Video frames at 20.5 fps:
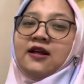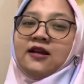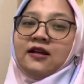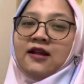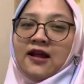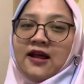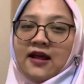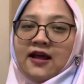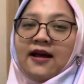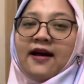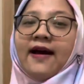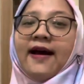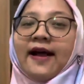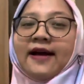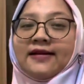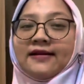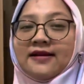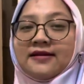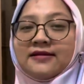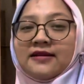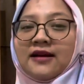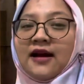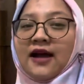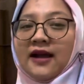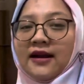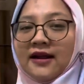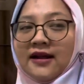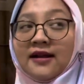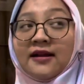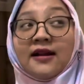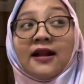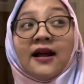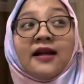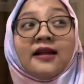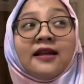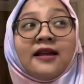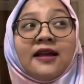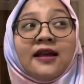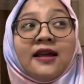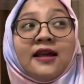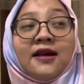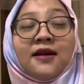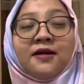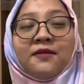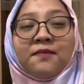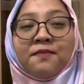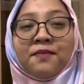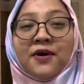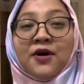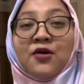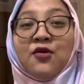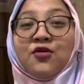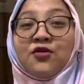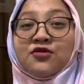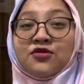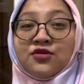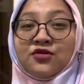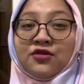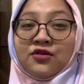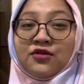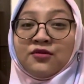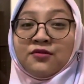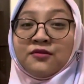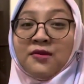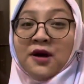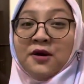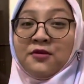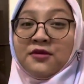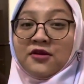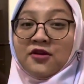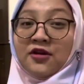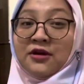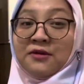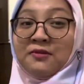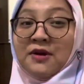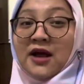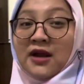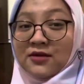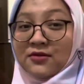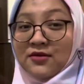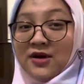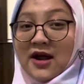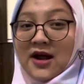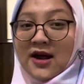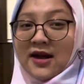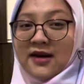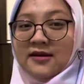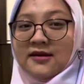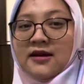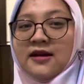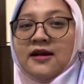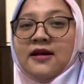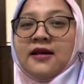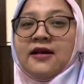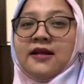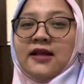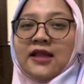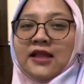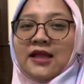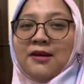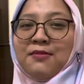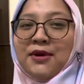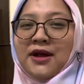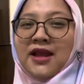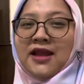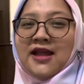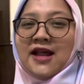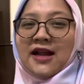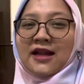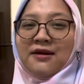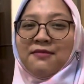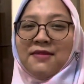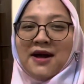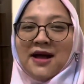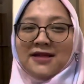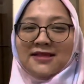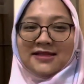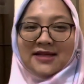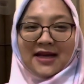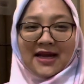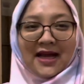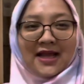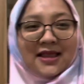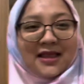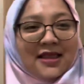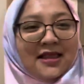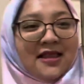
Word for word: Nah, karena sekarang lagi penghujung mau tahun baruan, kita menghindari macet.